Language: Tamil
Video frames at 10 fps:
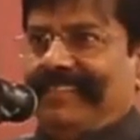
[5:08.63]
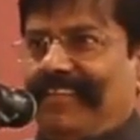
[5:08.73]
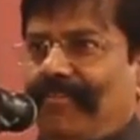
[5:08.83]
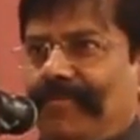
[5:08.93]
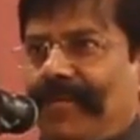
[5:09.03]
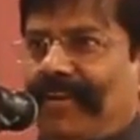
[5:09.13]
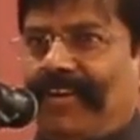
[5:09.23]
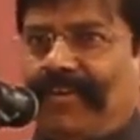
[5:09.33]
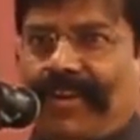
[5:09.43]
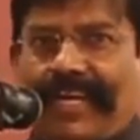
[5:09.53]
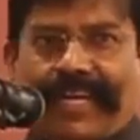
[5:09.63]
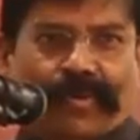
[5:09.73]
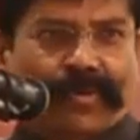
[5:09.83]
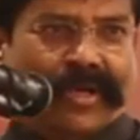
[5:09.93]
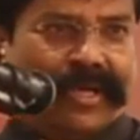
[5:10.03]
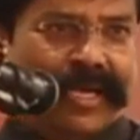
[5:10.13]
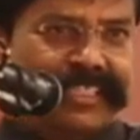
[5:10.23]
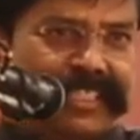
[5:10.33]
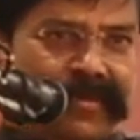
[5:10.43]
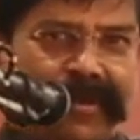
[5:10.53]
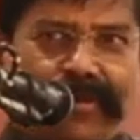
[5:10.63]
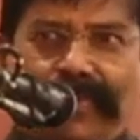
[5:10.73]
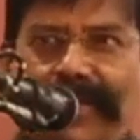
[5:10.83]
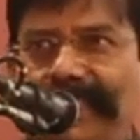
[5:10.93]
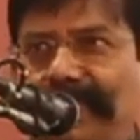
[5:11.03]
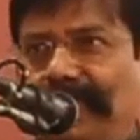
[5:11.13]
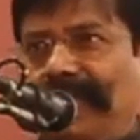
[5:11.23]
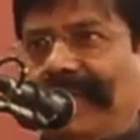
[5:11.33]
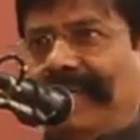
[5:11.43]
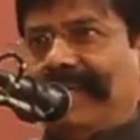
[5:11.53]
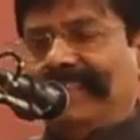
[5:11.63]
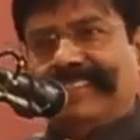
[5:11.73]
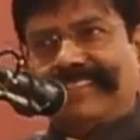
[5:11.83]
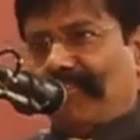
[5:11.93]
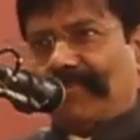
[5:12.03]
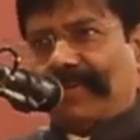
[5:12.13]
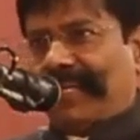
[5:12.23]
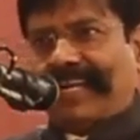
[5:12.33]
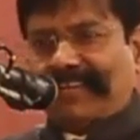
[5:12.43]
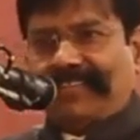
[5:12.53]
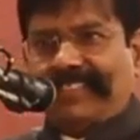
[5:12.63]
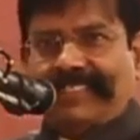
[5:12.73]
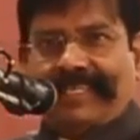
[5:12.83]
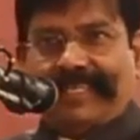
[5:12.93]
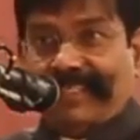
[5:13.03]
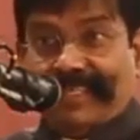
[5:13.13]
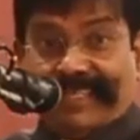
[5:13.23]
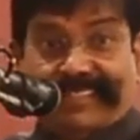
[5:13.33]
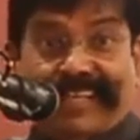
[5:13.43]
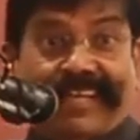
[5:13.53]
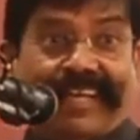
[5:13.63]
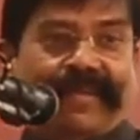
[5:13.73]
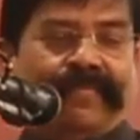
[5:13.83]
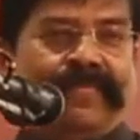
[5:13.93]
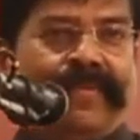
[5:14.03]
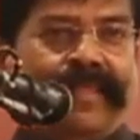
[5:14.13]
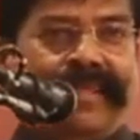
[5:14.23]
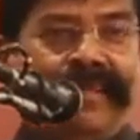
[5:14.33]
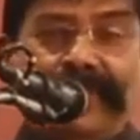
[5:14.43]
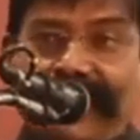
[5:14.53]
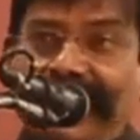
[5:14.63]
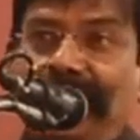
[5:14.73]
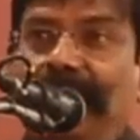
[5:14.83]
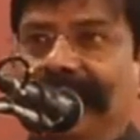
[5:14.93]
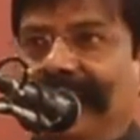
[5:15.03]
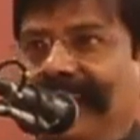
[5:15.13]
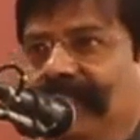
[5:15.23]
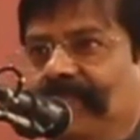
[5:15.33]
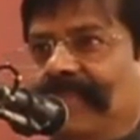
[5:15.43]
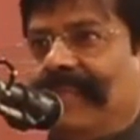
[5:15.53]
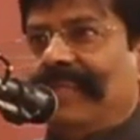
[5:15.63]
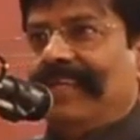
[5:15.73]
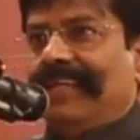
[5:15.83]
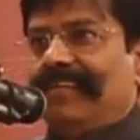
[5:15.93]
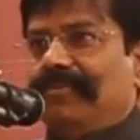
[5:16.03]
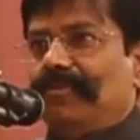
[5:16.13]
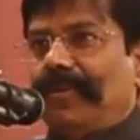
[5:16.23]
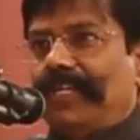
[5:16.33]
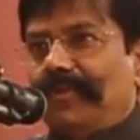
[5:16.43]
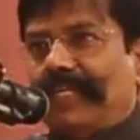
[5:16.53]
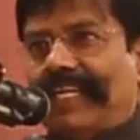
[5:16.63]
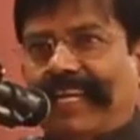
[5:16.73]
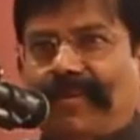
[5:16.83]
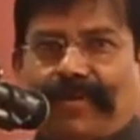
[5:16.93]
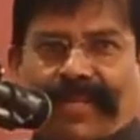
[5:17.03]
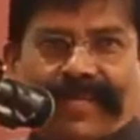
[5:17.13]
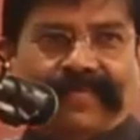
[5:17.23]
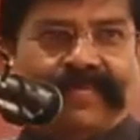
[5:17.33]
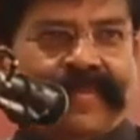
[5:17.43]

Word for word: சில்வர் மெடல் வாங்குவார்ல நான் ஒரு அலட்சியமாக அவரை பார்த்துட்டு போவேன்ல அந்த சில்வர் மெடல் எனக்கு வந்துச்சு இது ஆச்சரியம் இல்லை இனிமேல் தான் கிளைமேக்ஸு துப்பாக்கி தூக்கி கீழே போட்டேன்